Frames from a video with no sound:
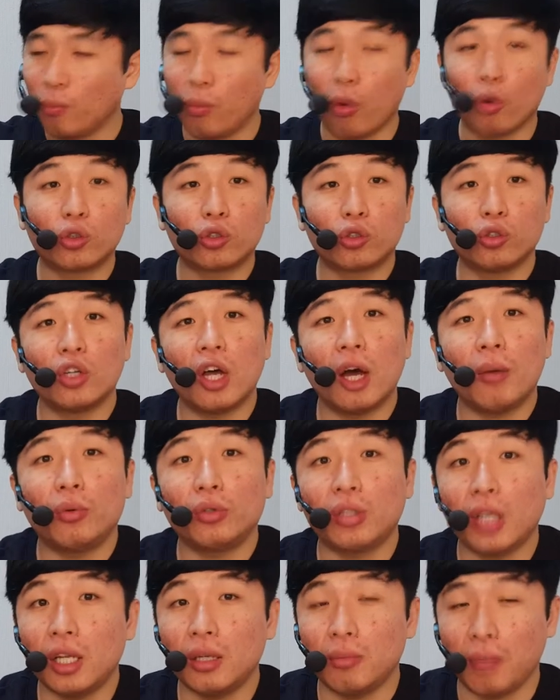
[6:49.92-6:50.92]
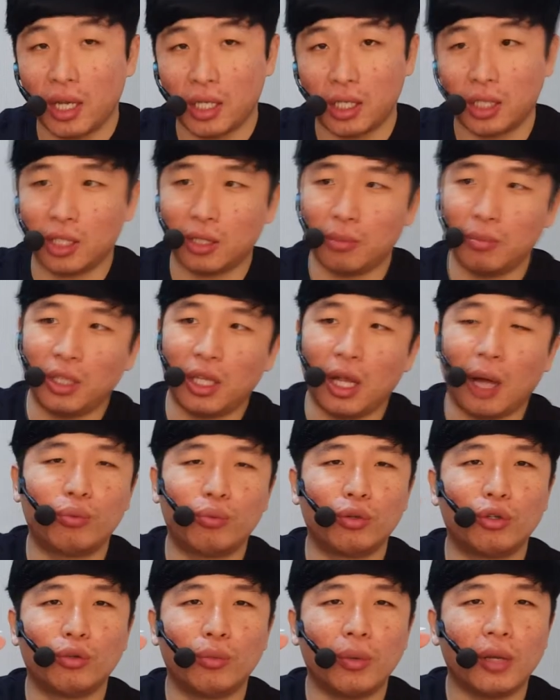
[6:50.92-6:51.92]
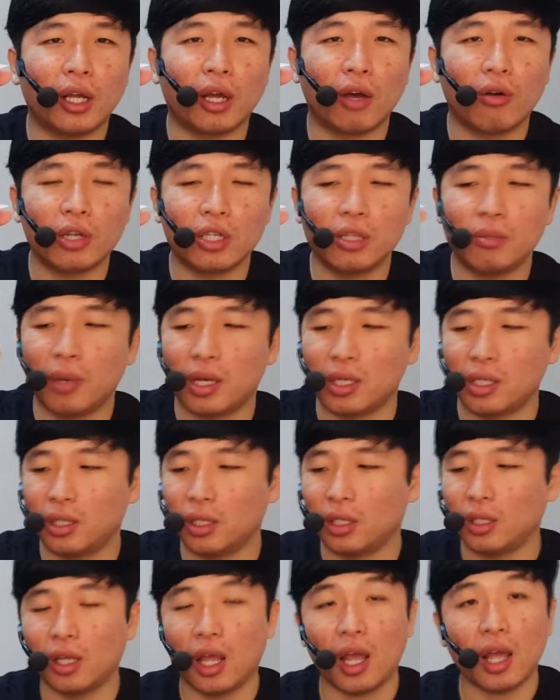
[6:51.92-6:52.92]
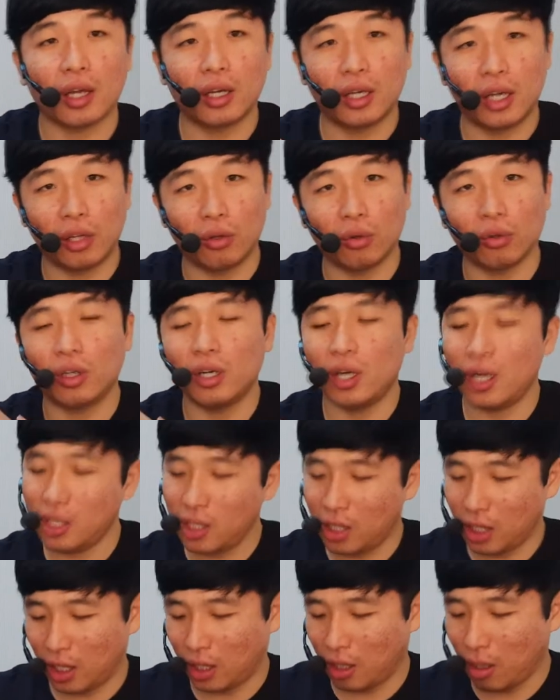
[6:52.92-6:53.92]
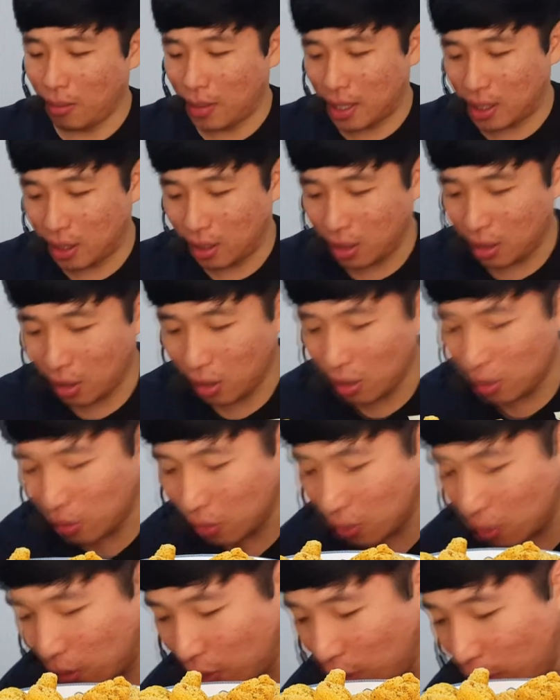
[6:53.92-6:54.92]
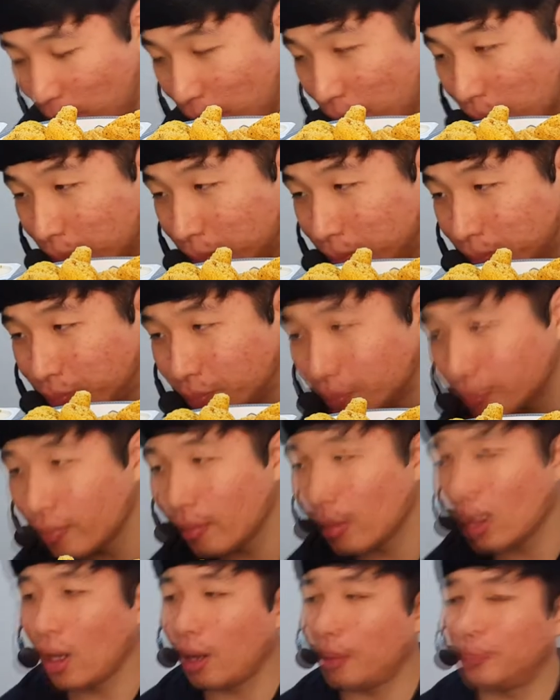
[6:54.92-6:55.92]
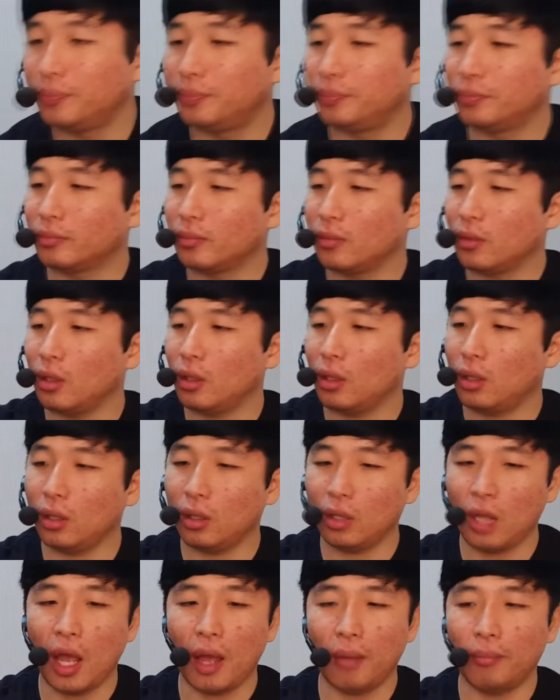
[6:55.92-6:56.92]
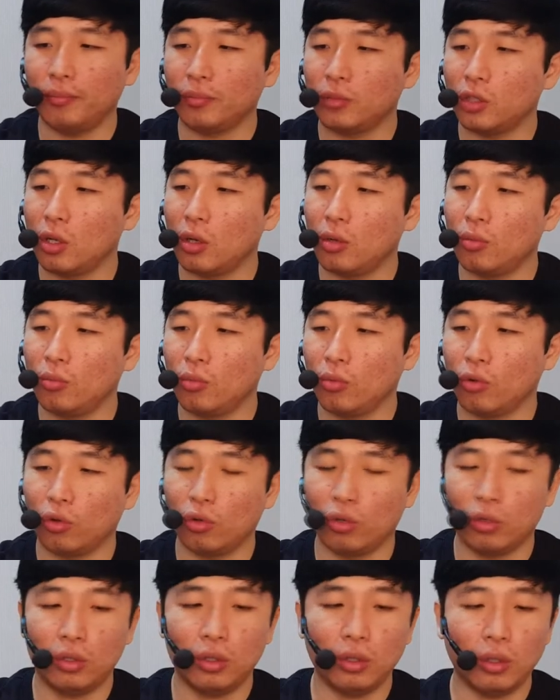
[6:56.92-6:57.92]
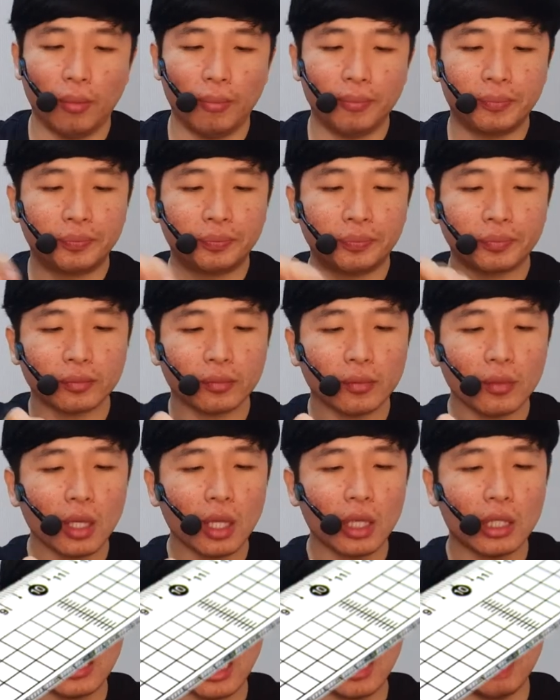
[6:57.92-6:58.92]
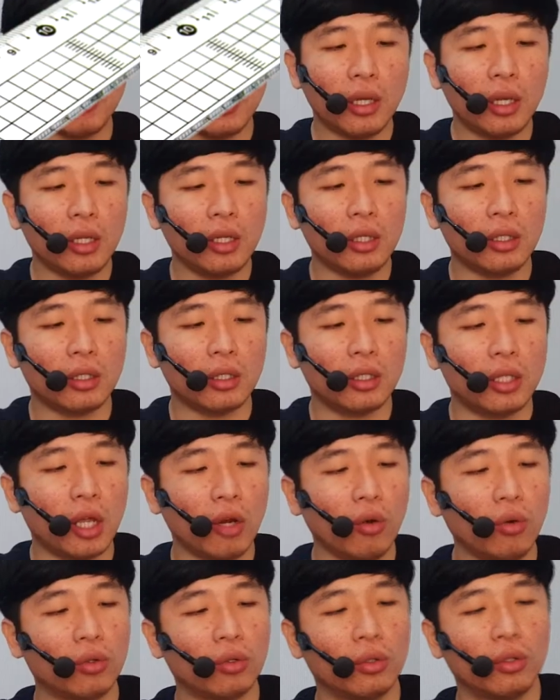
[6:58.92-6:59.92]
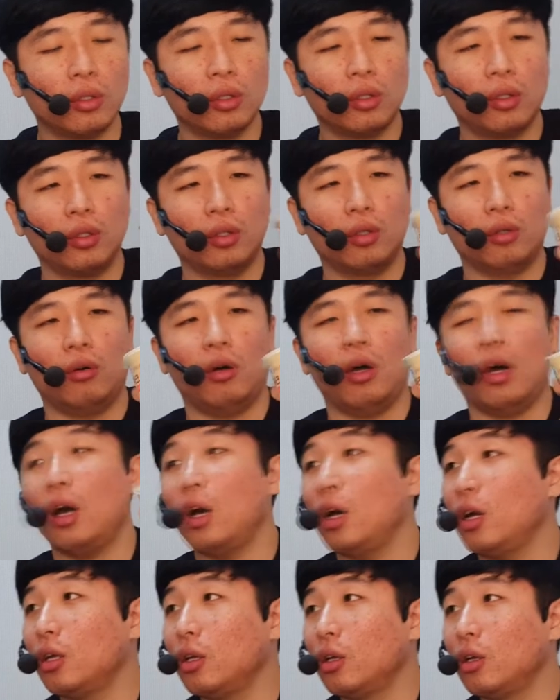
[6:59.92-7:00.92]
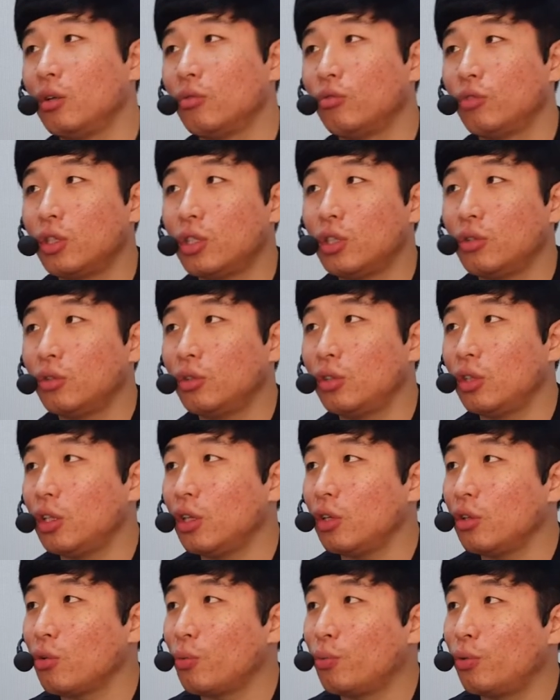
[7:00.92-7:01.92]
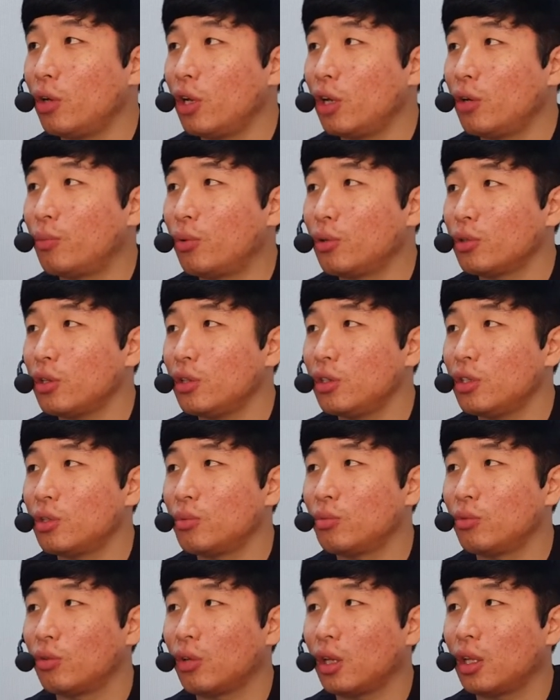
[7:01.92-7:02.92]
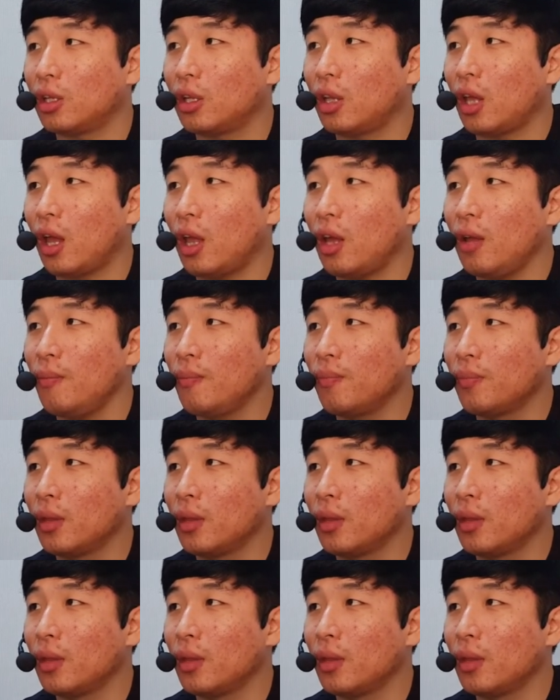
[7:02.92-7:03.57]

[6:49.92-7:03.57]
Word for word: 복숭아보다는 맛있습니다. 블루베리가 훨씬 맛있는데 그래도 클래식이 더 맛있는 걸로. 처음 고른 클래식이 더 맛있네요. 네, 처음 고른. 자 이번에는 새로운 와 우리 친구들 이런 요플레를 보셨는지 모르겠는데